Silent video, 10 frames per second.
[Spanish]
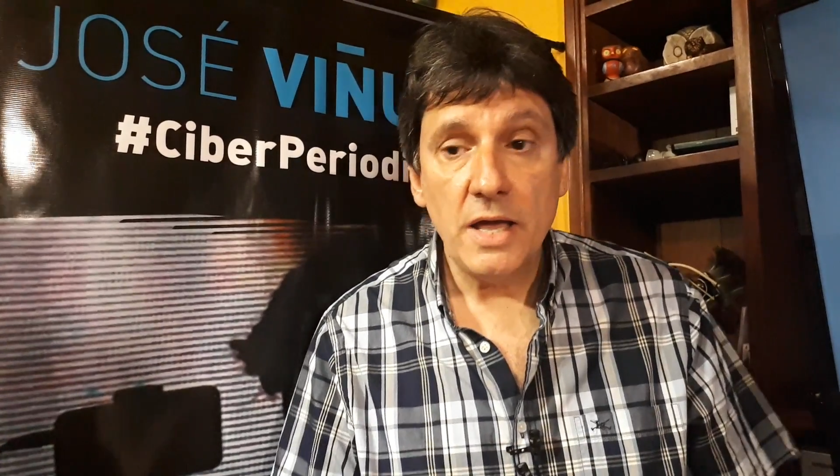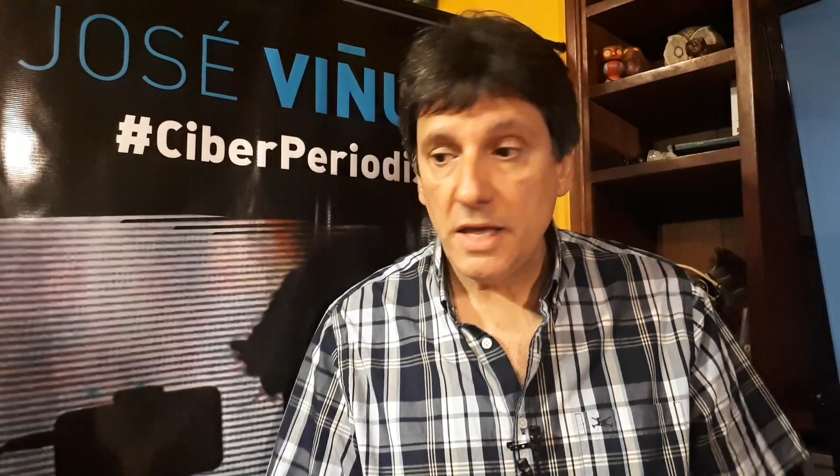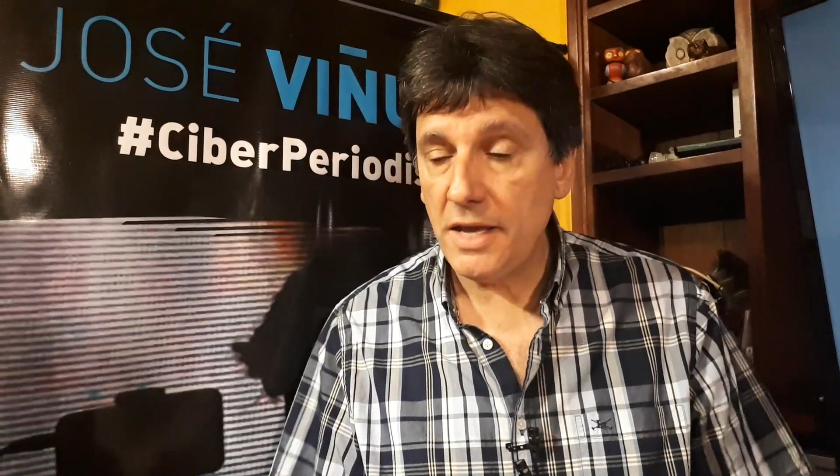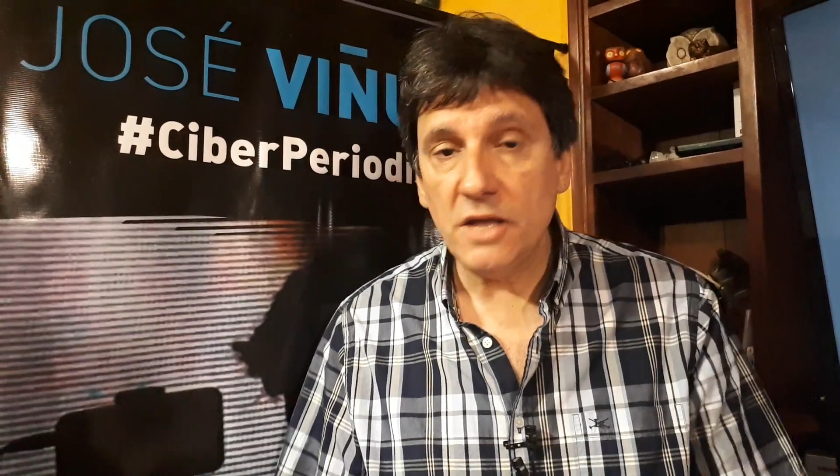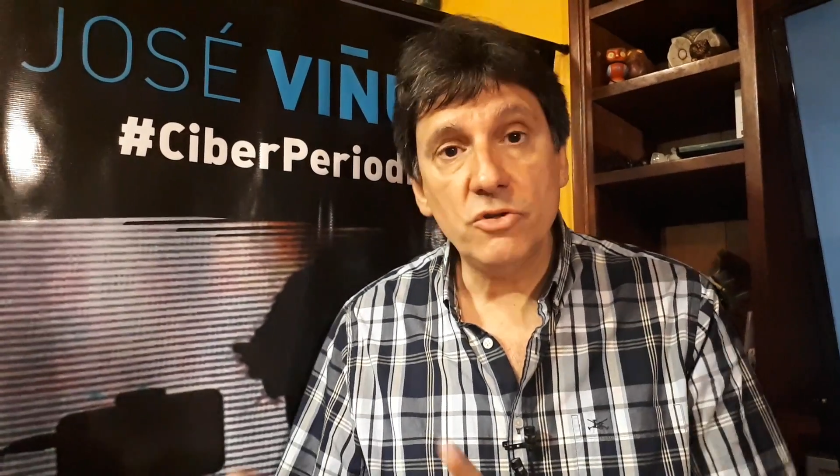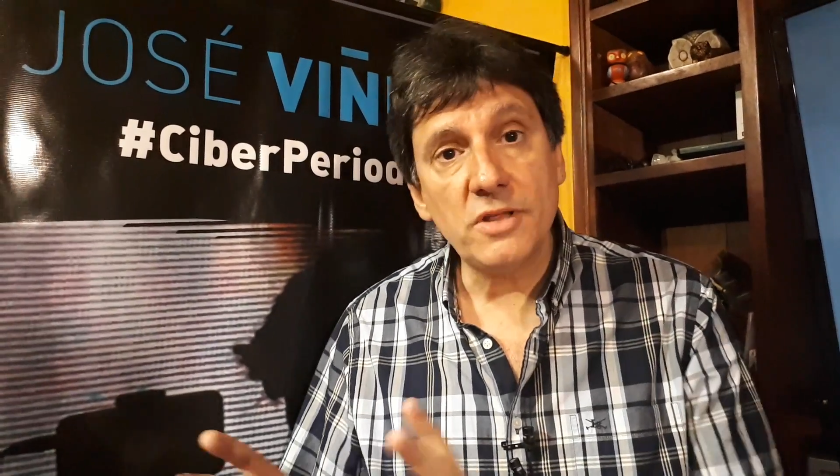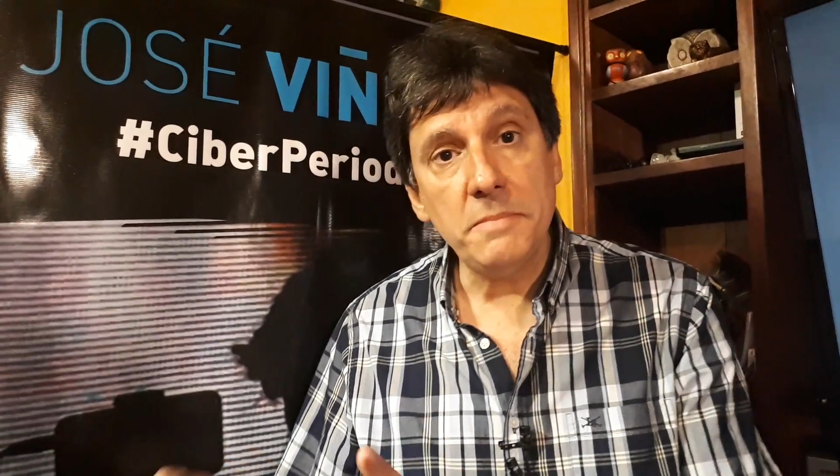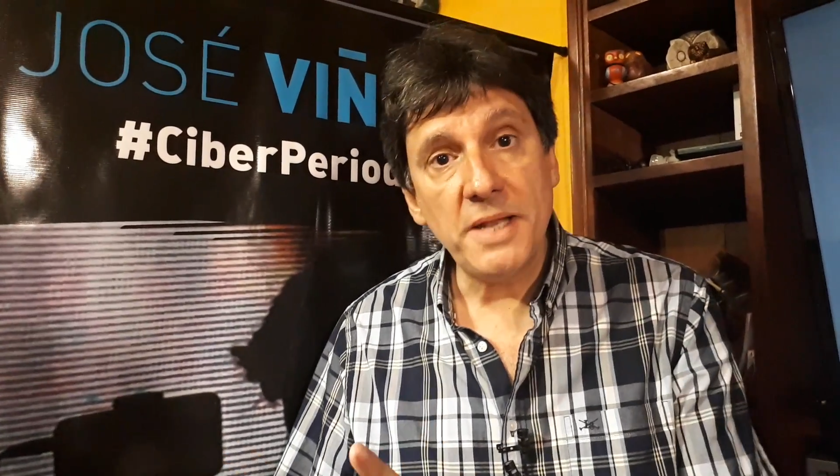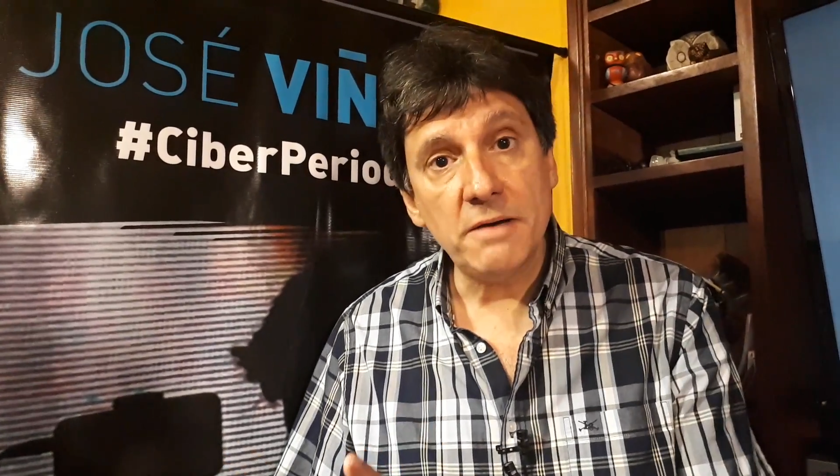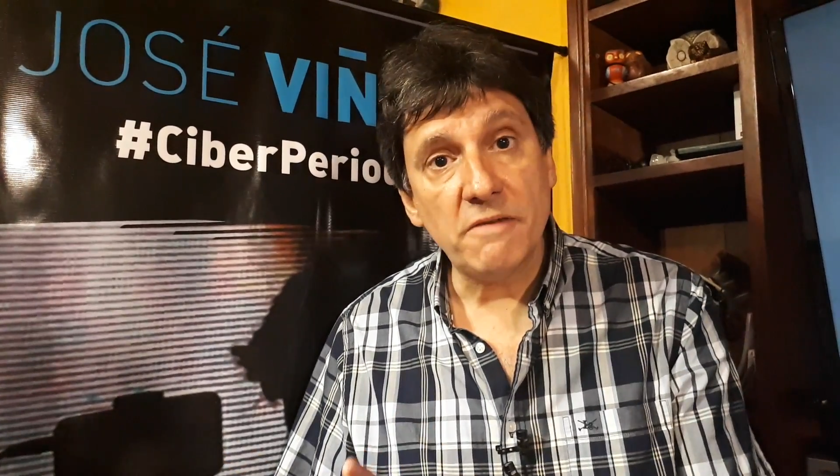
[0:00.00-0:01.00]
y que yo
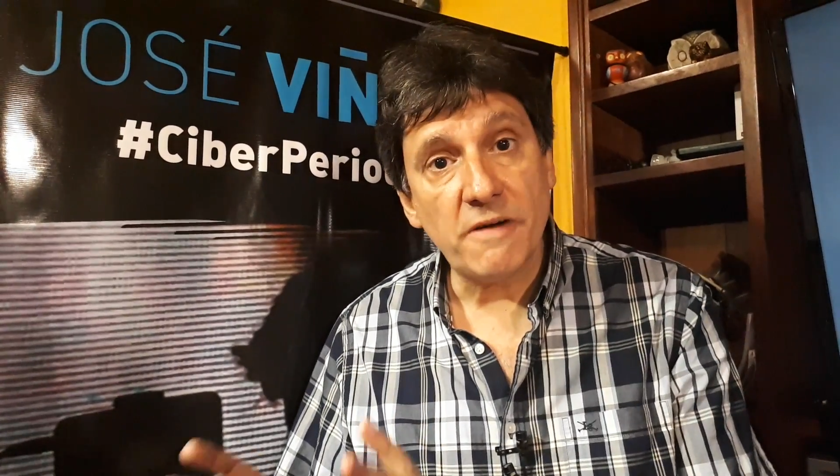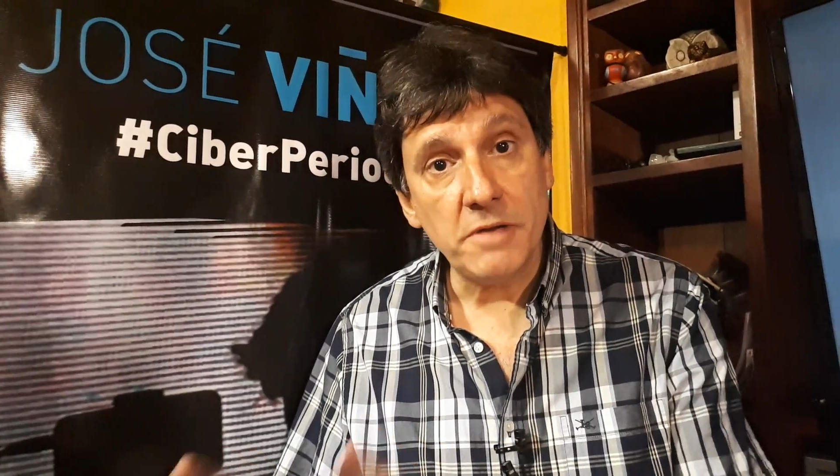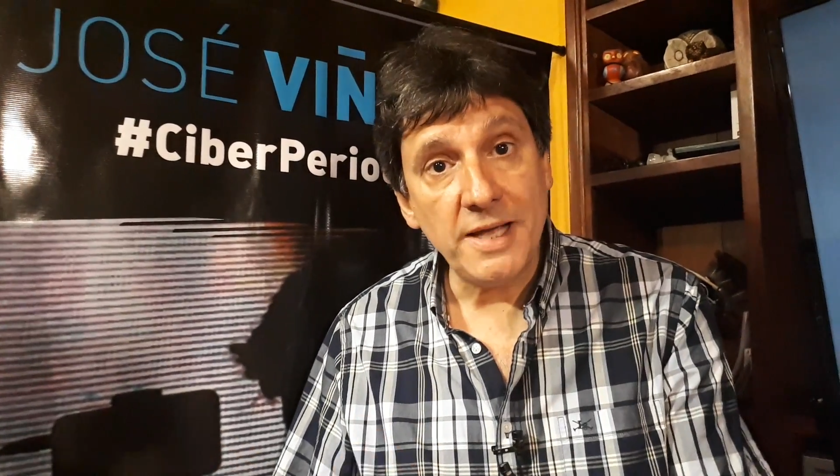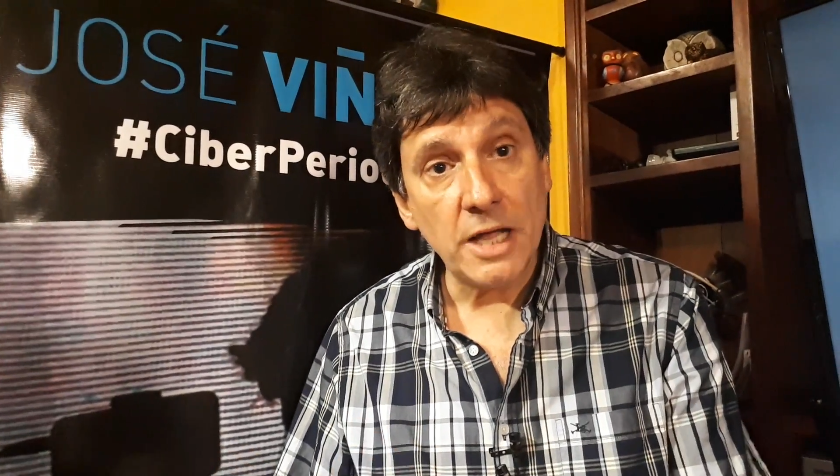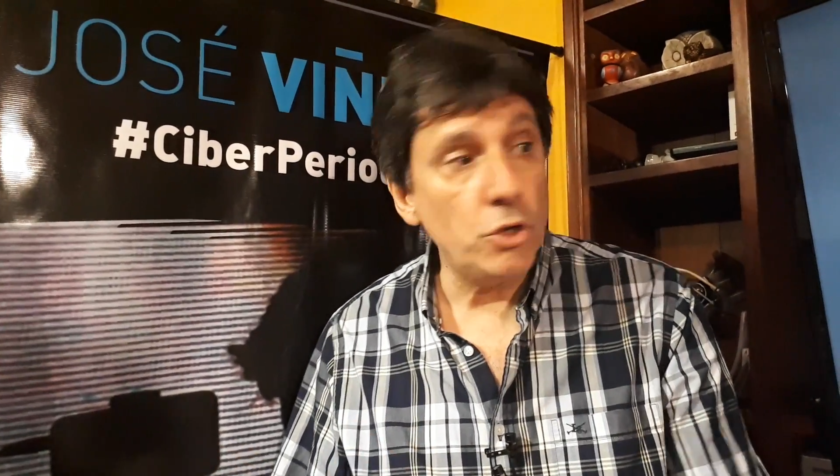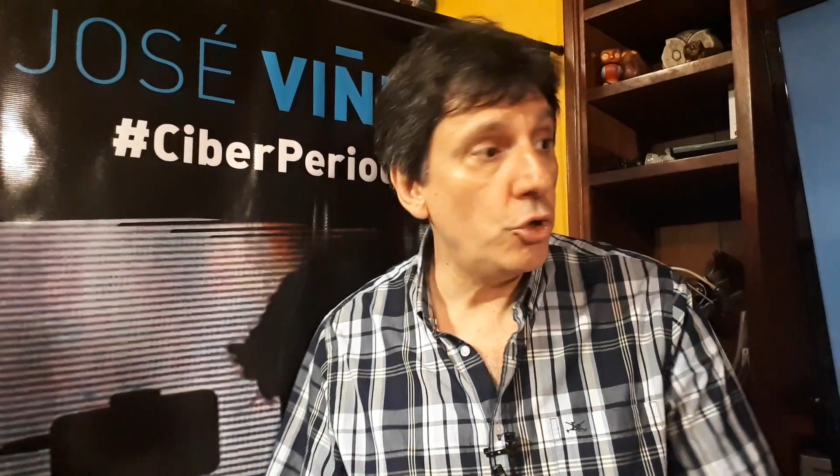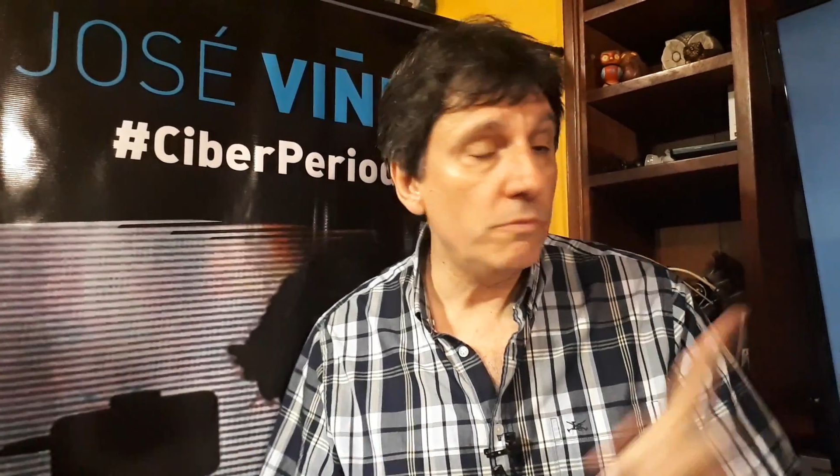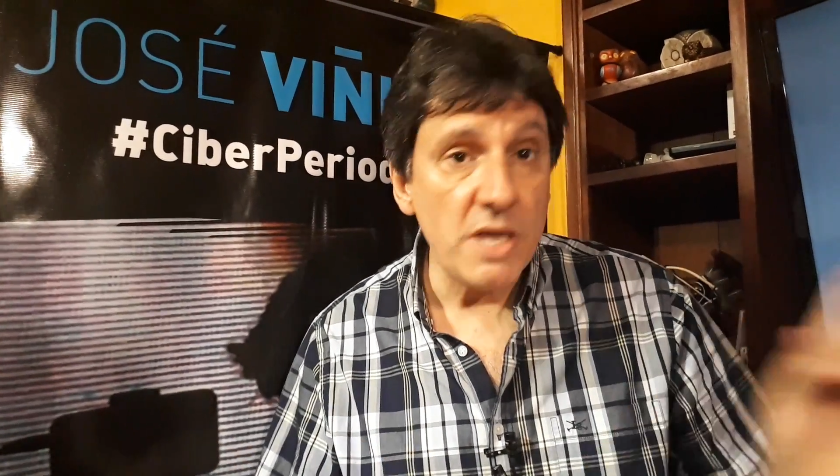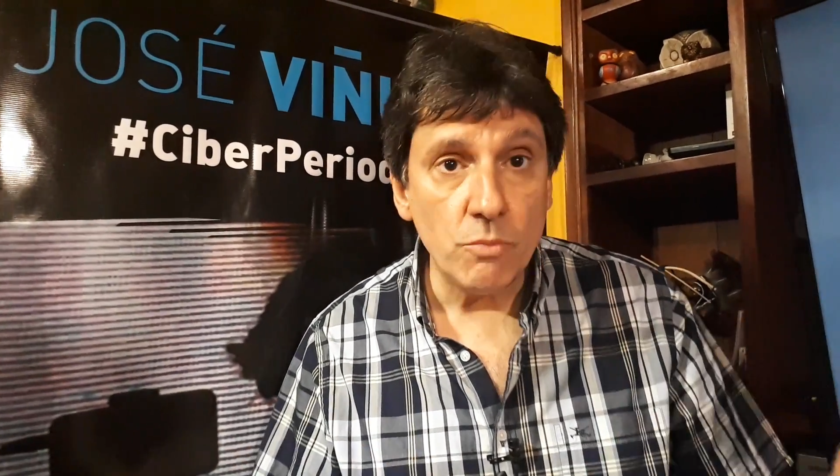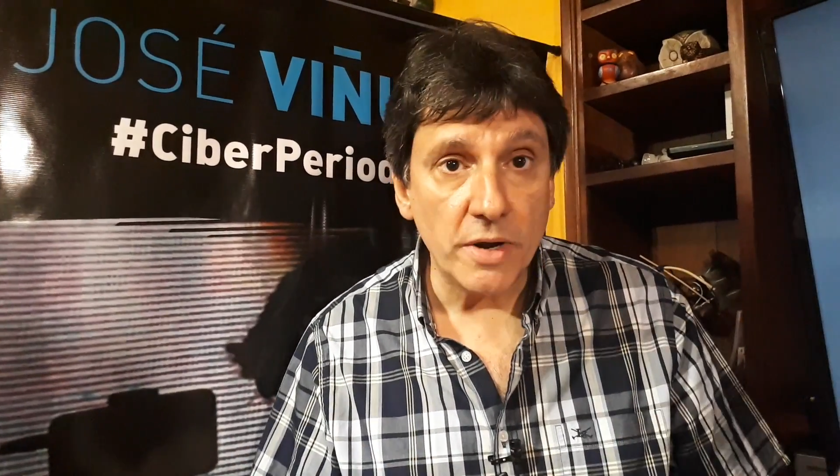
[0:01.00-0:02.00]
terminaba fabricando lo
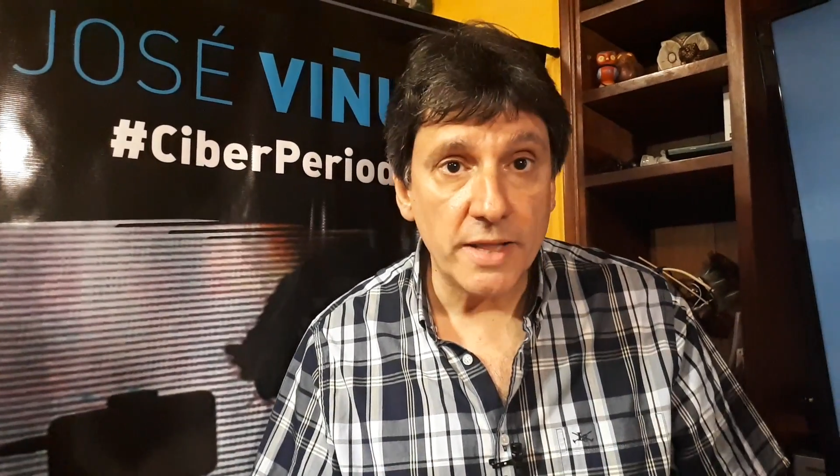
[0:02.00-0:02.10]
mismo